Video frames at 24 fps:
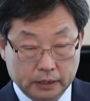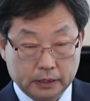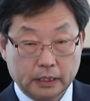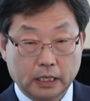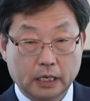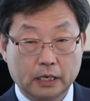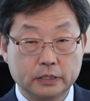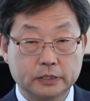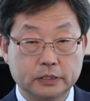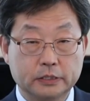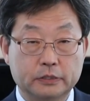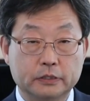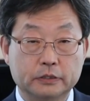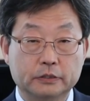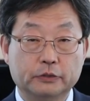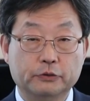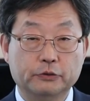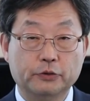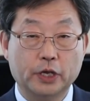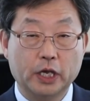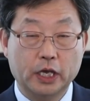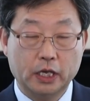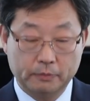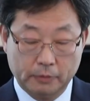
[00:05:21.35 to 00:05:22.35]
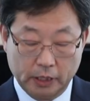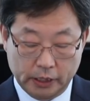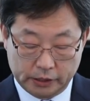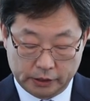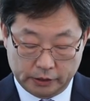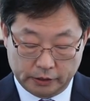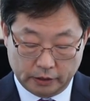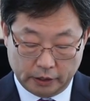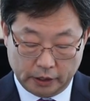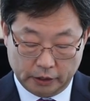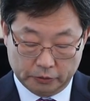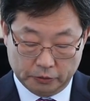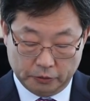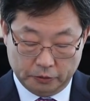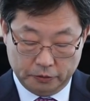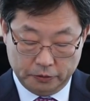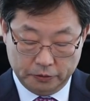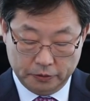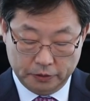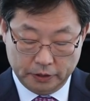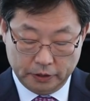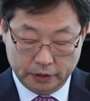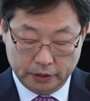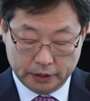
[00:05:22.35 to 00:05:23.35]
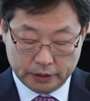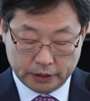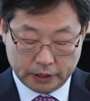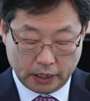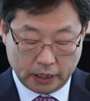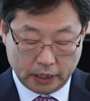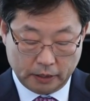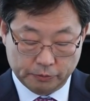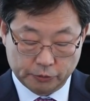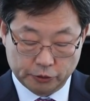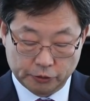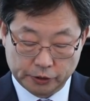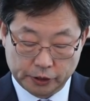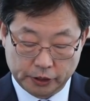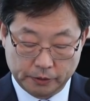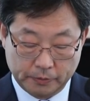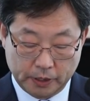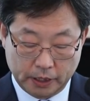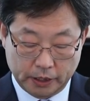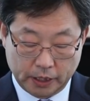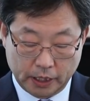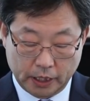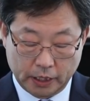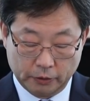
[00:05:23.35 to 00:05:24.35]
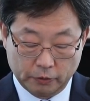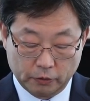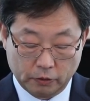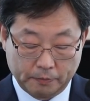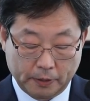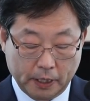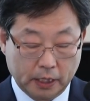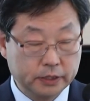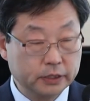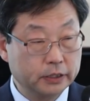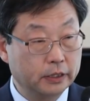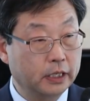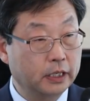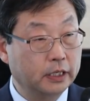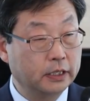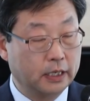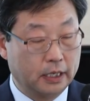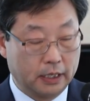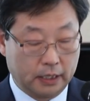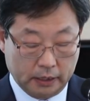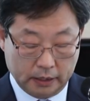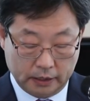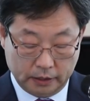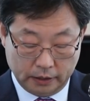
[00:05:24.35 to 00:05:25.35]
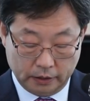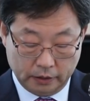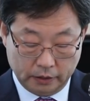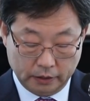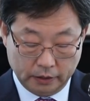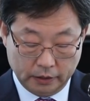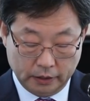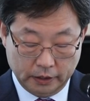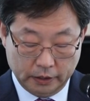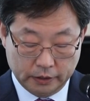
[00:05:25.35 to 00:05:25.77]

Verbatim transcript: 따라서 퇴임하시더라도 사람 중심의 대학으로 발전해 나아가는